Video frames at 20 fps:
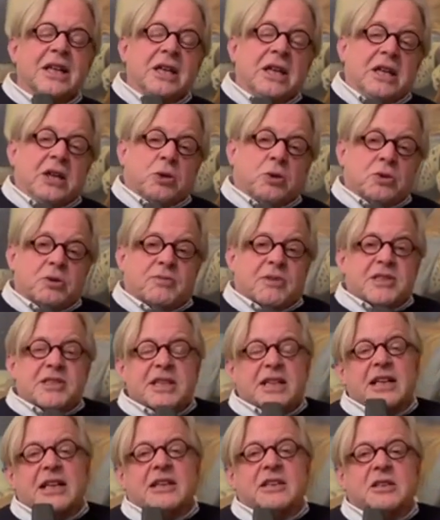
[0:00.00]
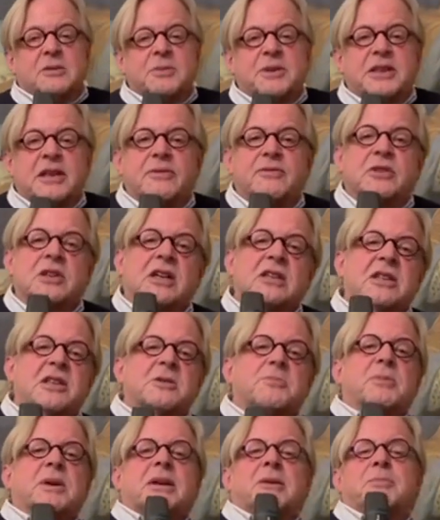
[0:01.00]
Und was die Kleider betrifft, ja, da
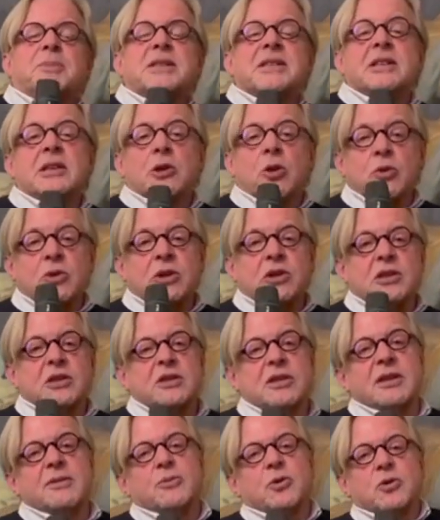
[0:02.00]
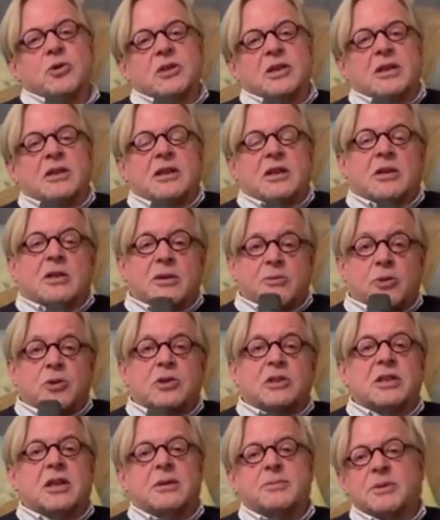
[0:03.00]
ist man ein bisschen lockerer
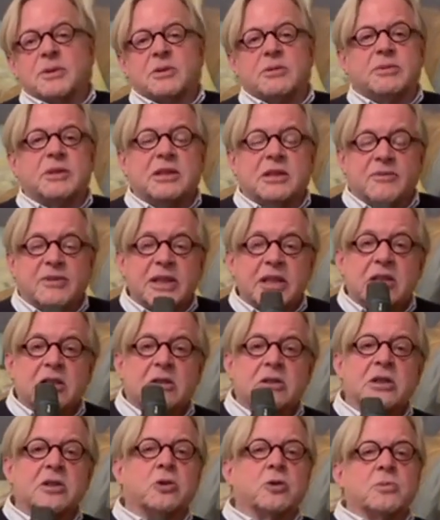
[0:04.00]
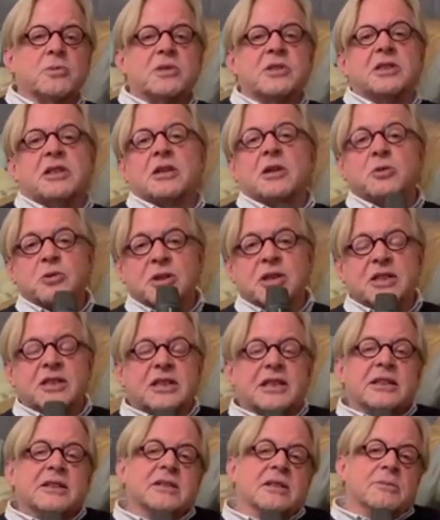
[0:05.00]
geworden, aber in der Windjacke kommen sie da auch
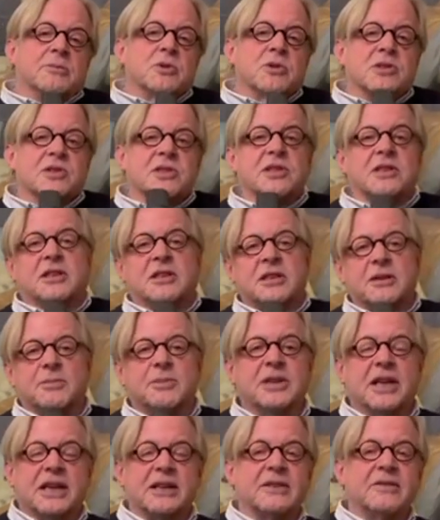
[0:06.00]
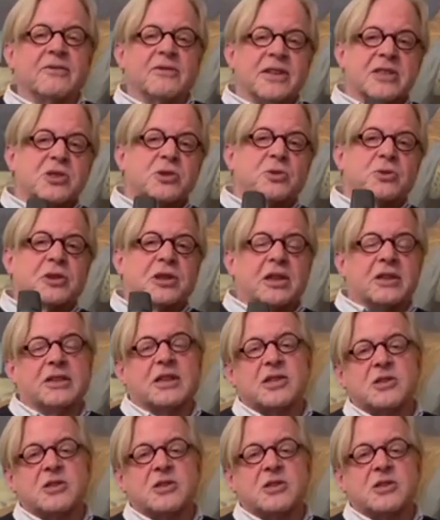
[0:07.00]
nicht rein, da müssen sie dann eben ein Vesto tragen.